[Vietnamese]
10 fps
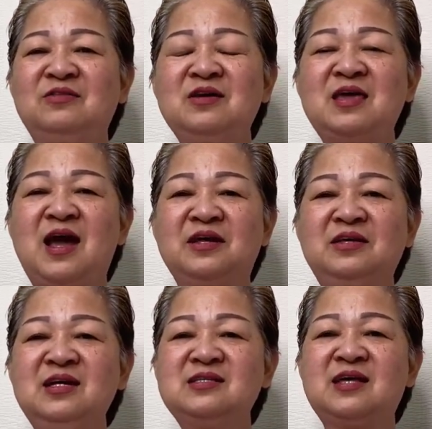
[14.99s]
Tuyết già
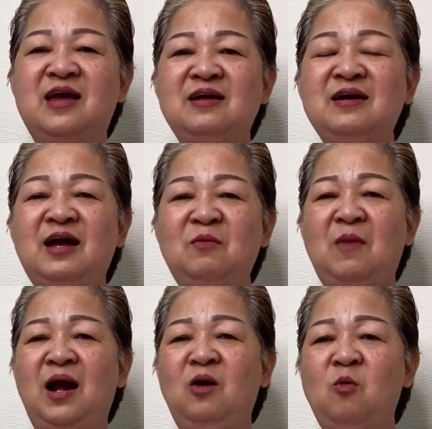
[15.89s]
chia sẻ để các
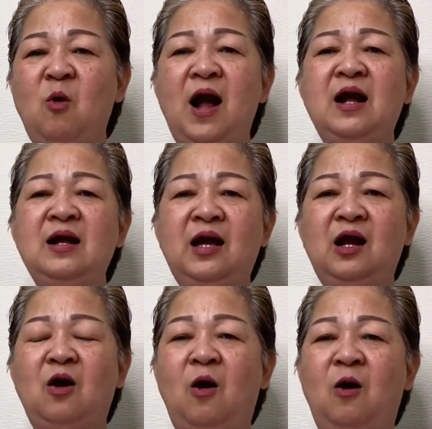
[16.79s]
bạn quăng cái
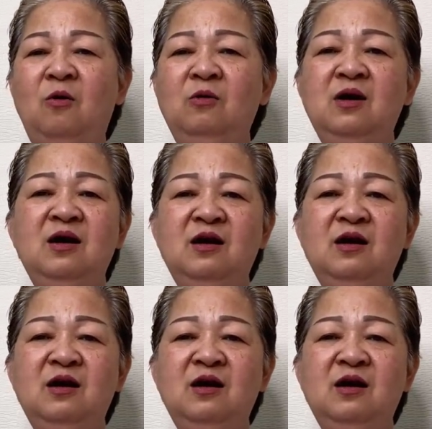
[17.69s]
khổ